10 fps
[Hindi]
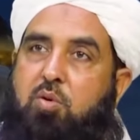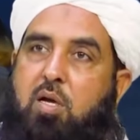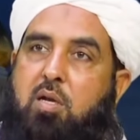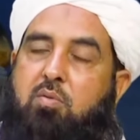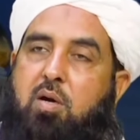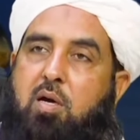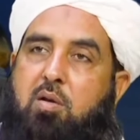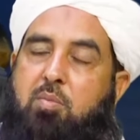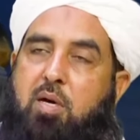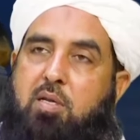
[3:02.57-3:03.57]
कुरान व
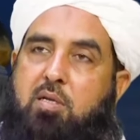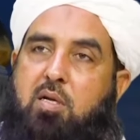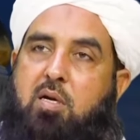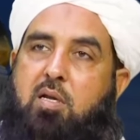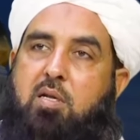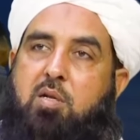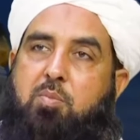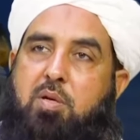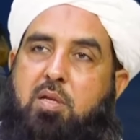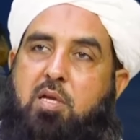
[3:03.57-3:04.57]
अलमारी के खाना
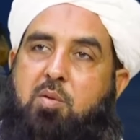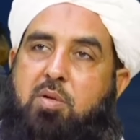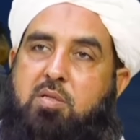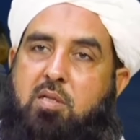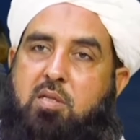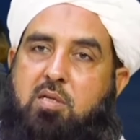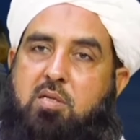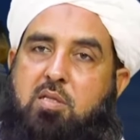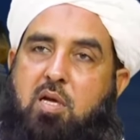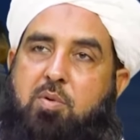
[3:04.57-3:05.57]
नंबर एक में जहाँ दस
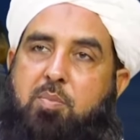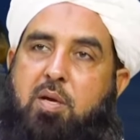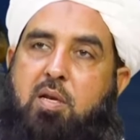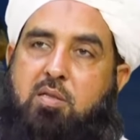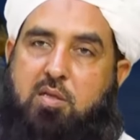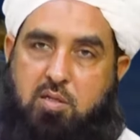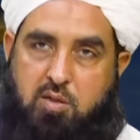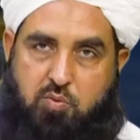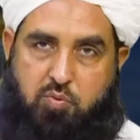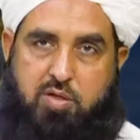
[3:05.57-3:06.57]
किताबें पहले थी
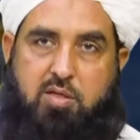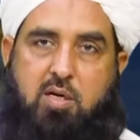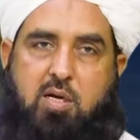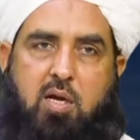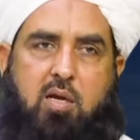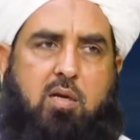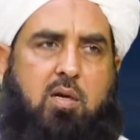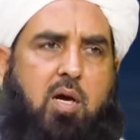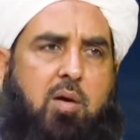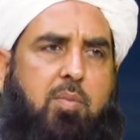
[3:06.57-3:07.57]
वहीं रखा
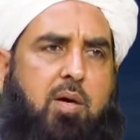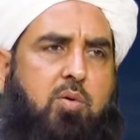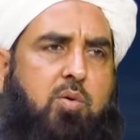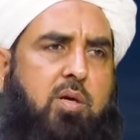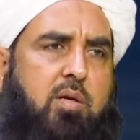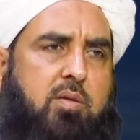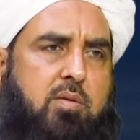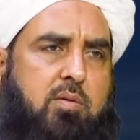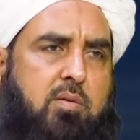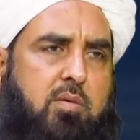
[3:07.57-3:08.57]
है आप मान लोगे
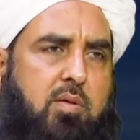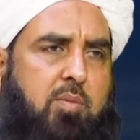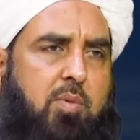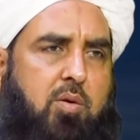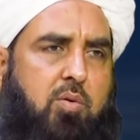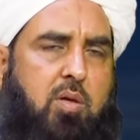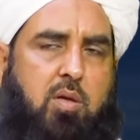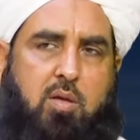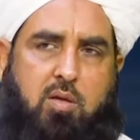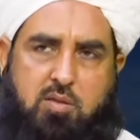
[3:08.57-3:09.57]
नहीं
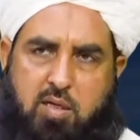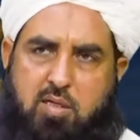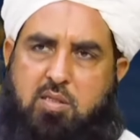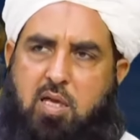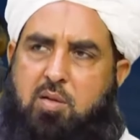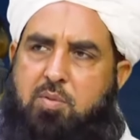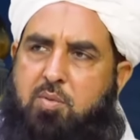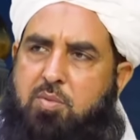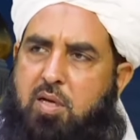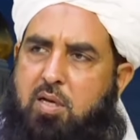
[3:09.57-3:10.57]
मानोगे यही तालब
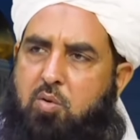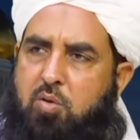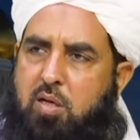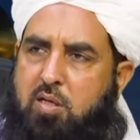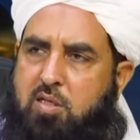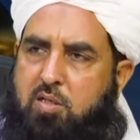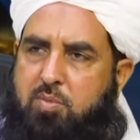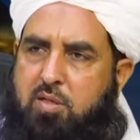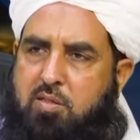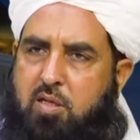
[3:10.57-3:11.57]
इलम कह रहे है कुरान लिए
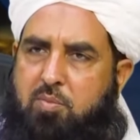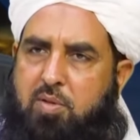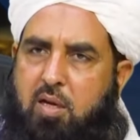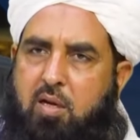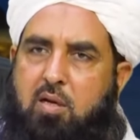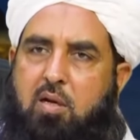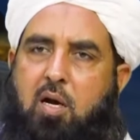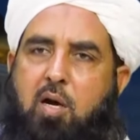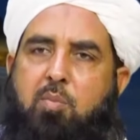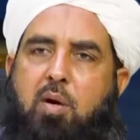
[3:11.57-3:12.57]
मेरे दिल में है
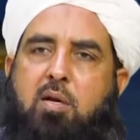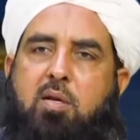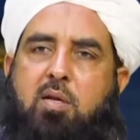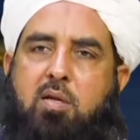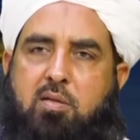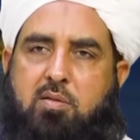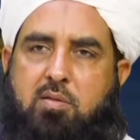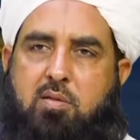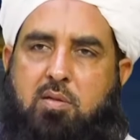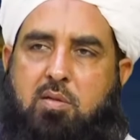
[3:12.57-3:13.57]
आप मान रहे
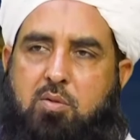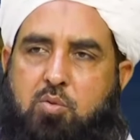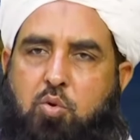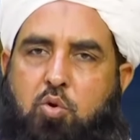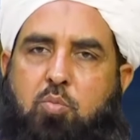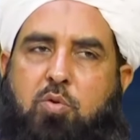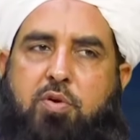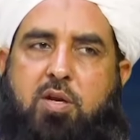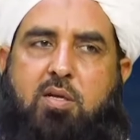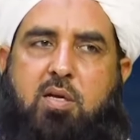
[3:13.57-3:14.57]
हैं दोनों में
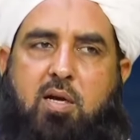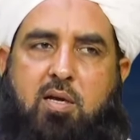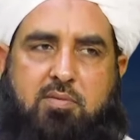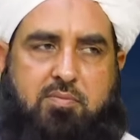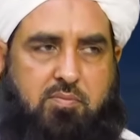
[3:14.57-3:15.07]
फ़र्क क्या है